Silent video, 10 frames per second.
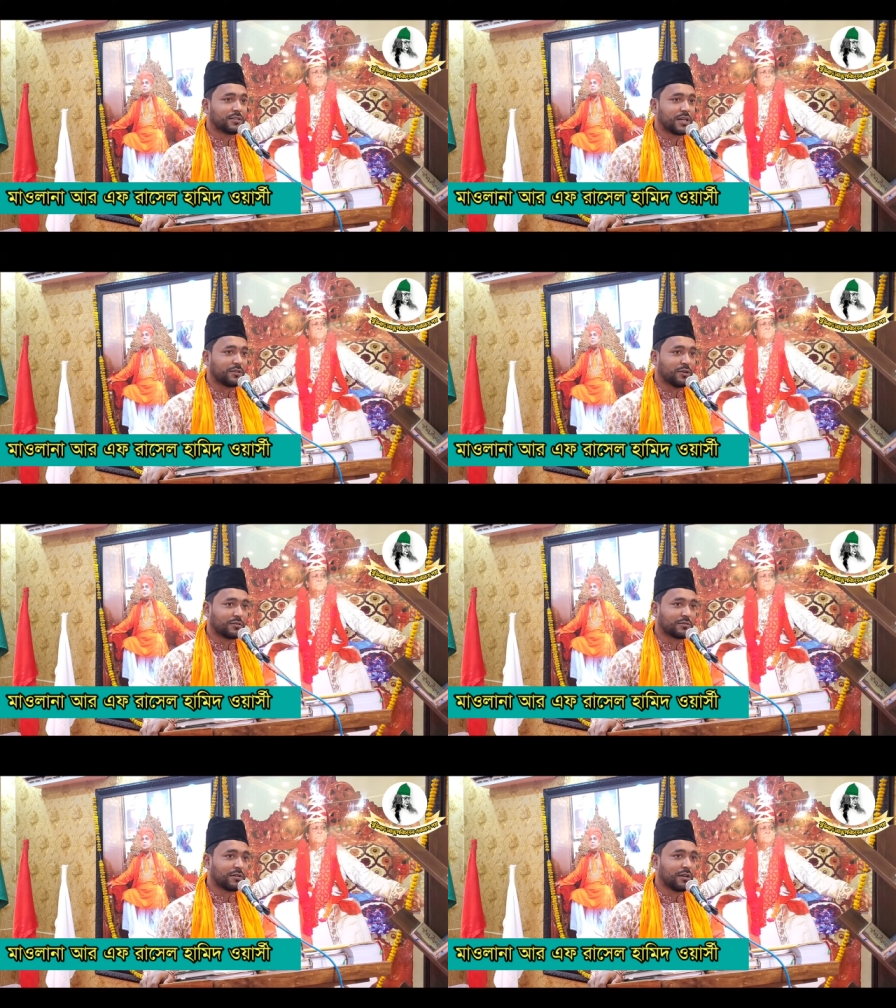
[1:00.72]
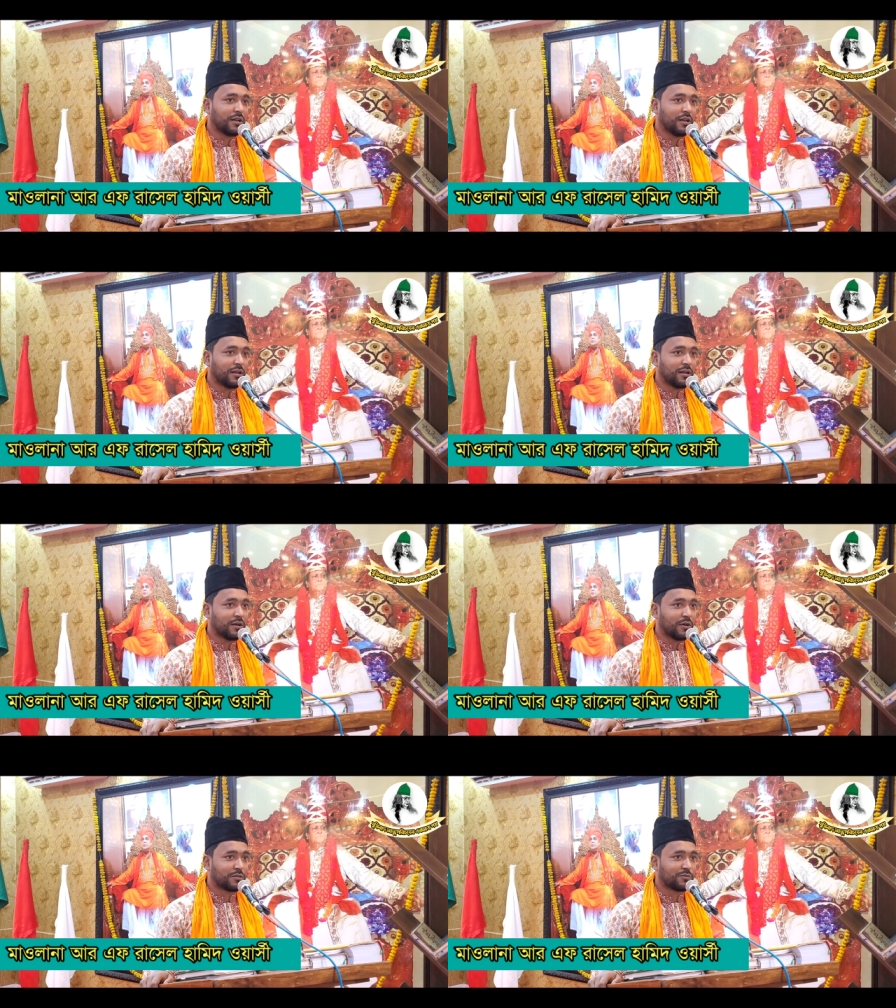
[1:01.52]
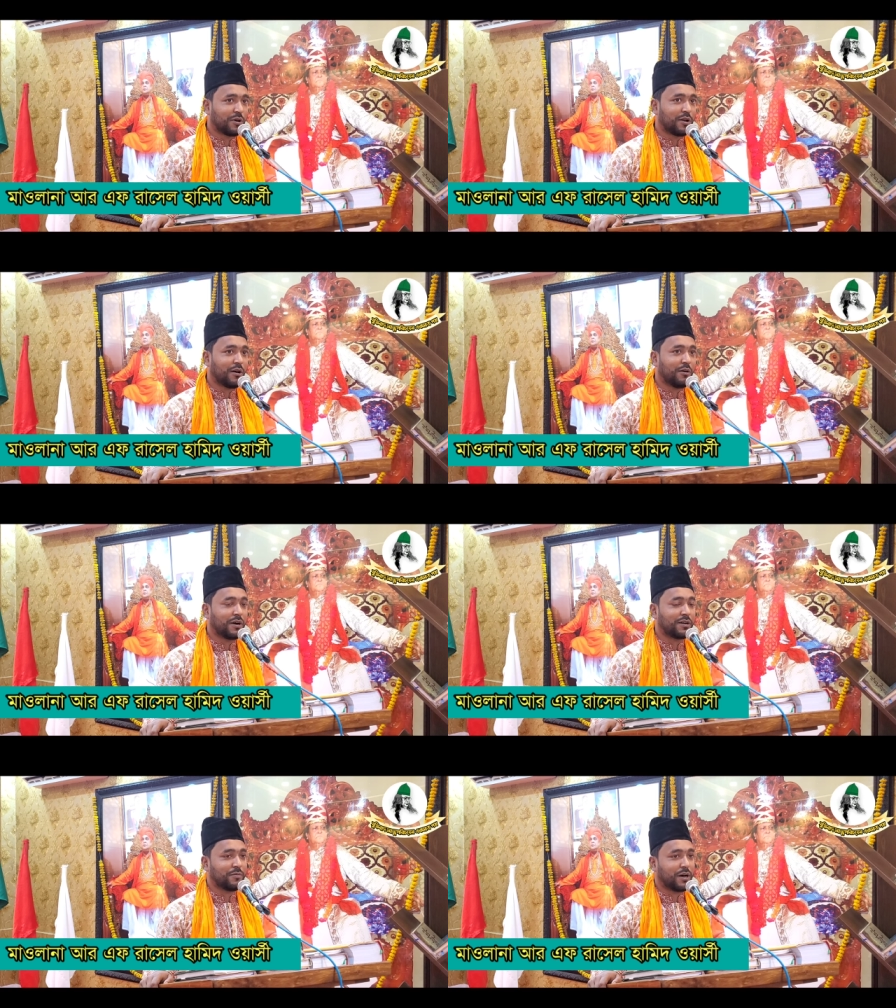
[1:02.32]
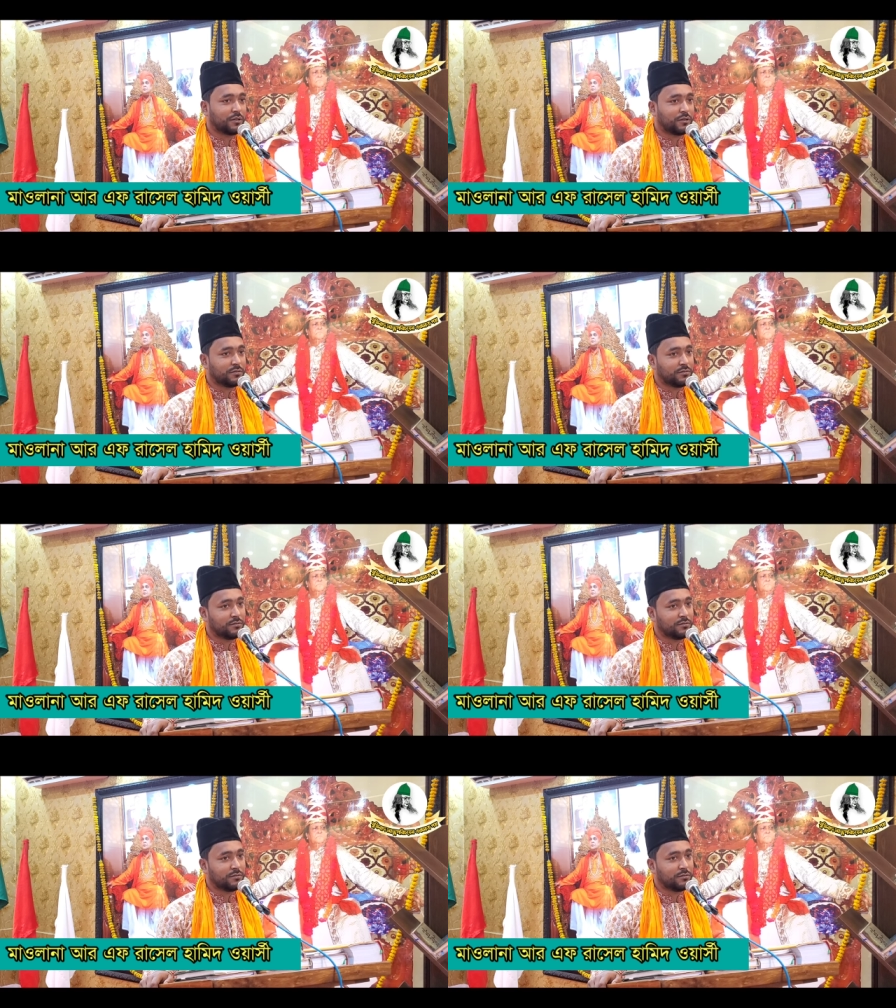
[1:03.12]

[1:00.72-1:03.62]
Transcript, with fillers: সাধক রুৎপ রহমান বাদন